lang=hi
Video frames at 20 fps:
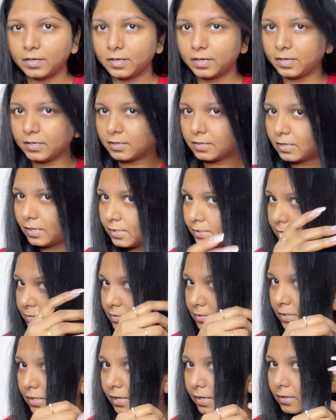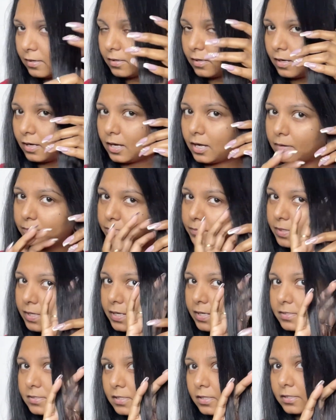एंड गाइज आप
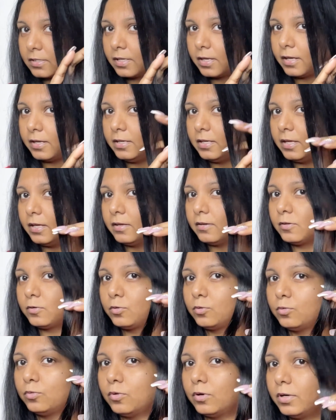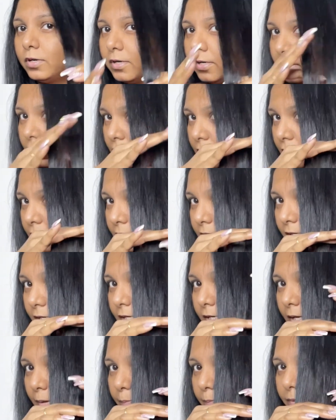देख सकते हैं ये
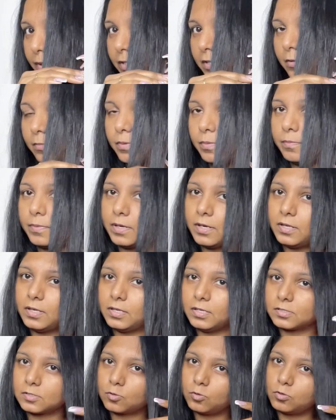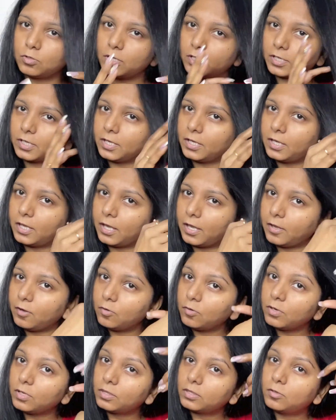230 टेम्परेचर पे मैंने ये इसको करके किया है
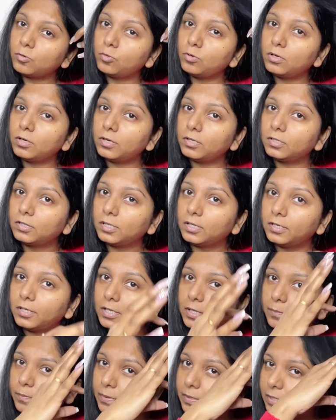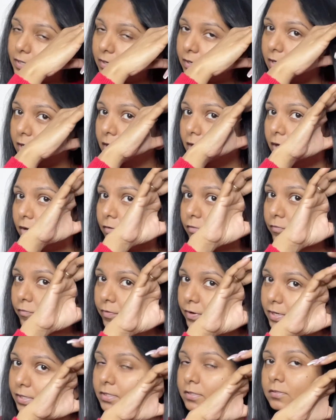और ये 230 पे ये
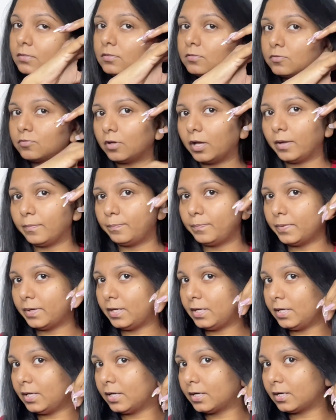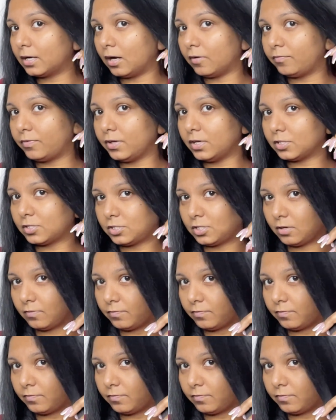वन स्वाइप में ही काफ़ी अच्छा